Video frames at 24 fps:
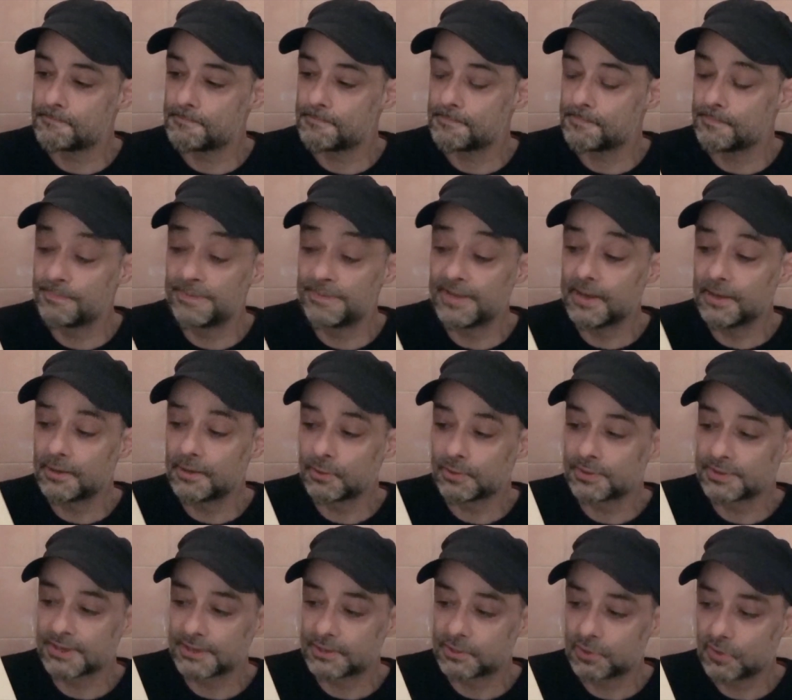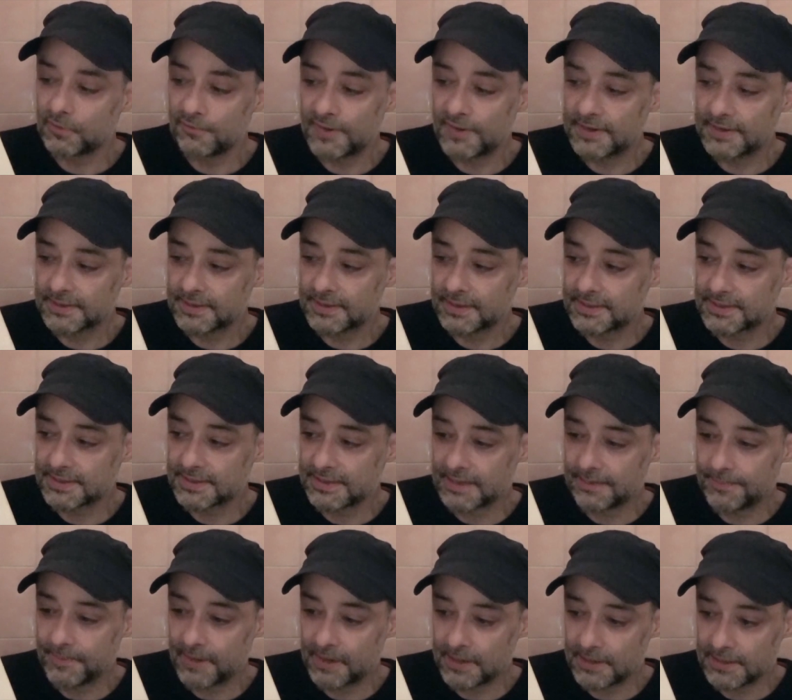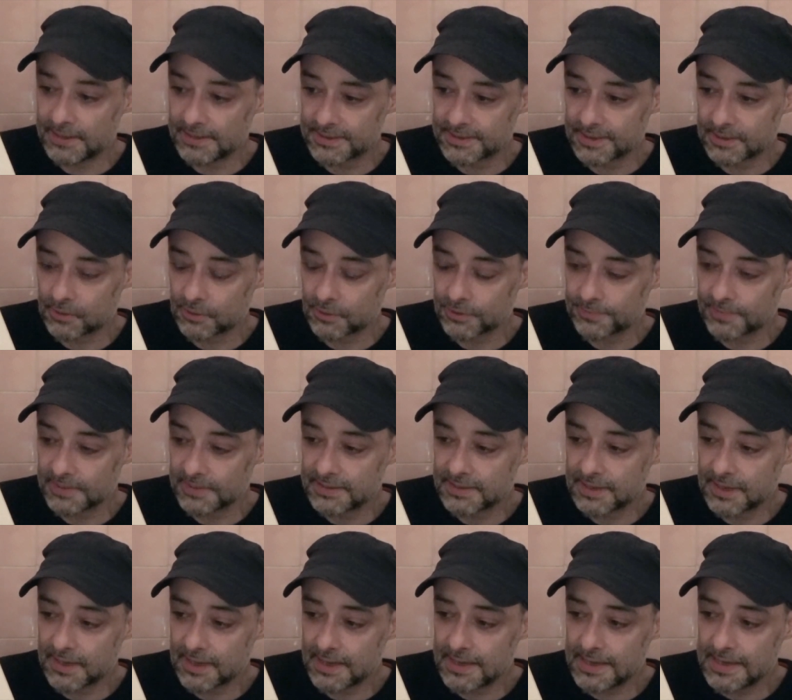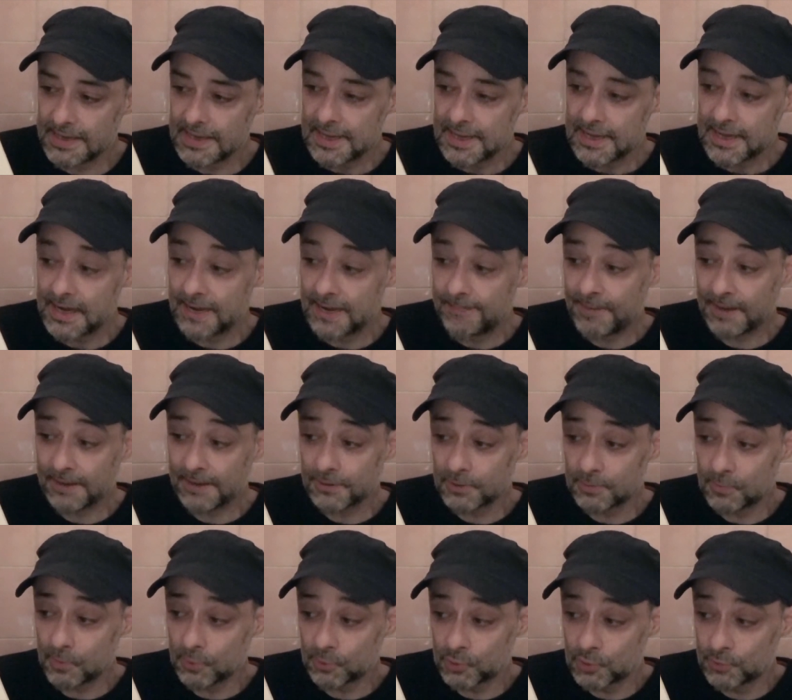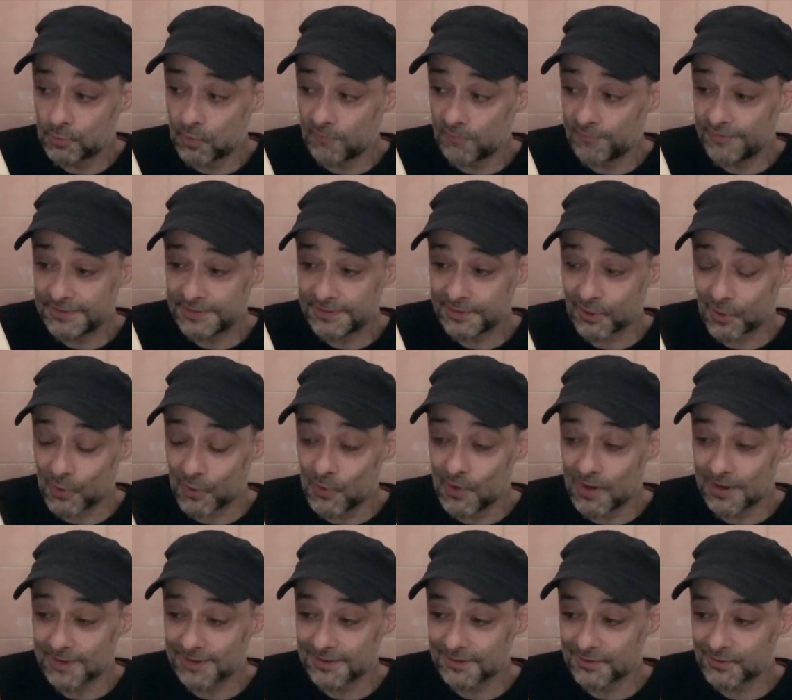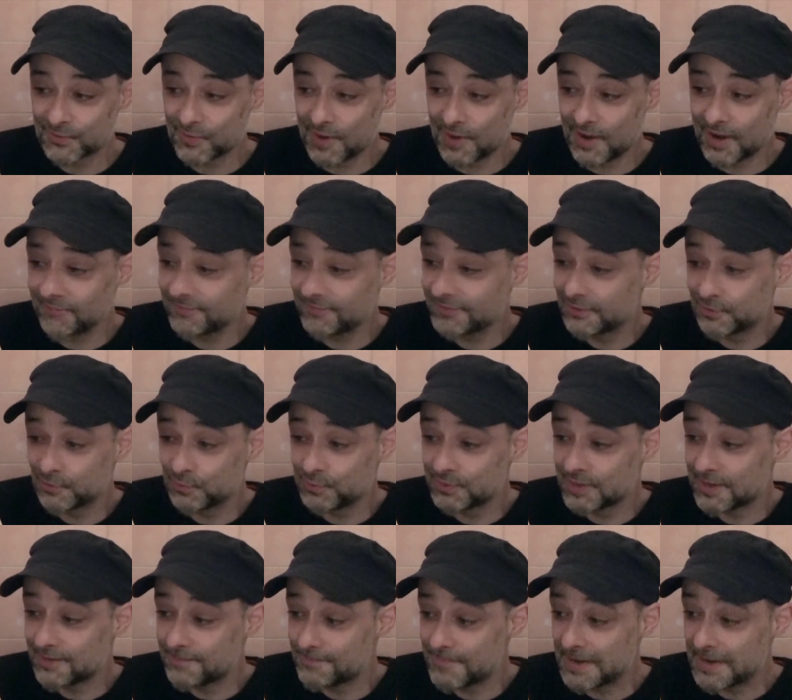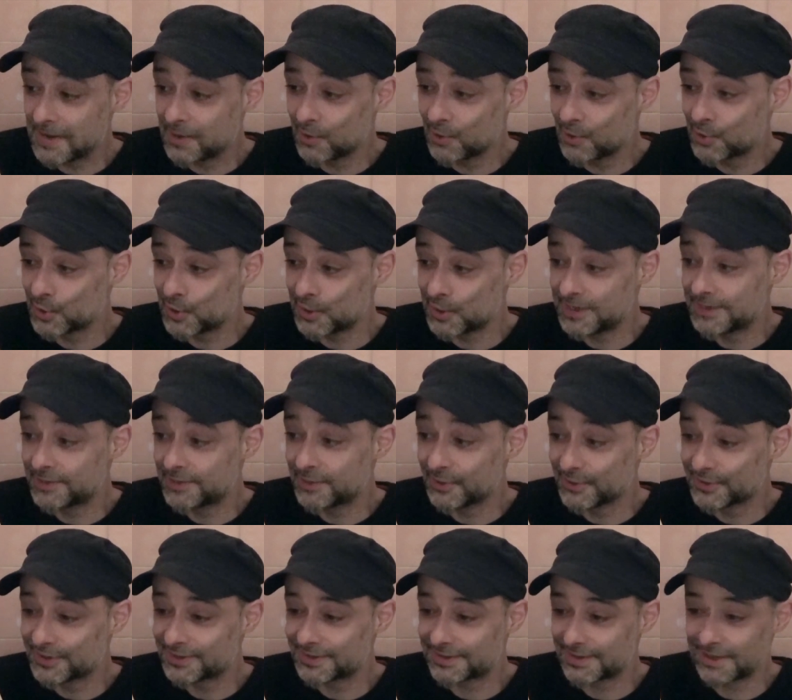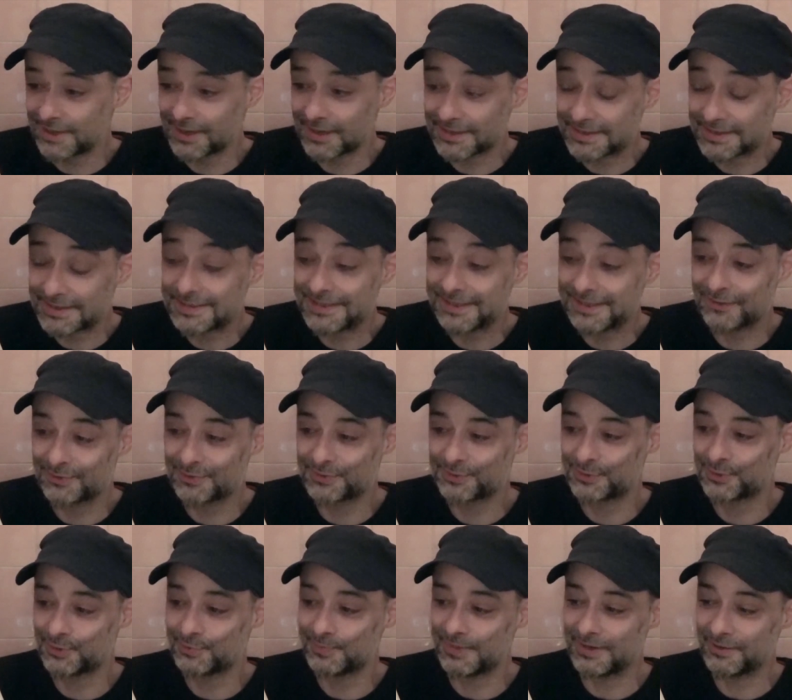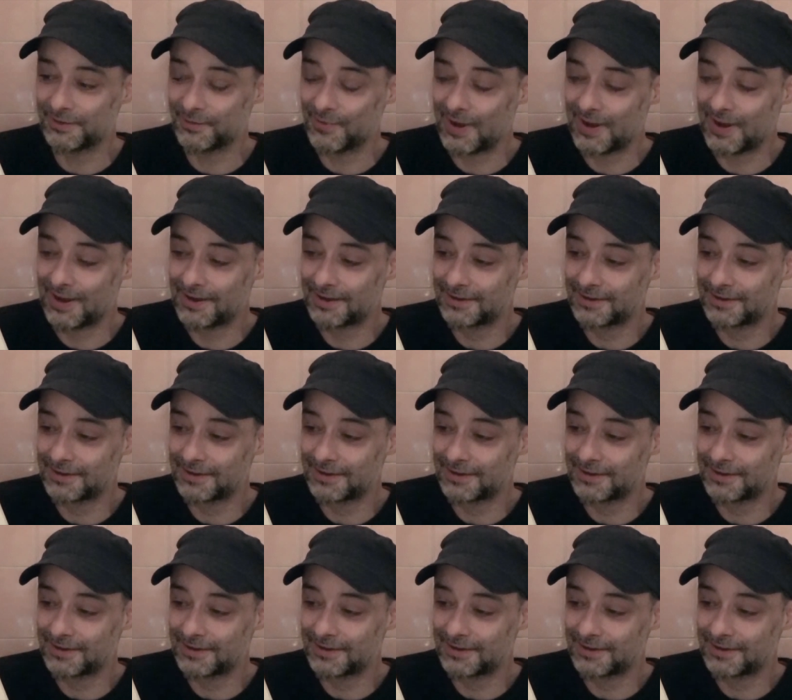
Bien que sa surface n'excédât pas les 50 mètres carrés, l'appartement du professeur Howard Edouard avait tout d'un mélancolique, austère et silencieux manoir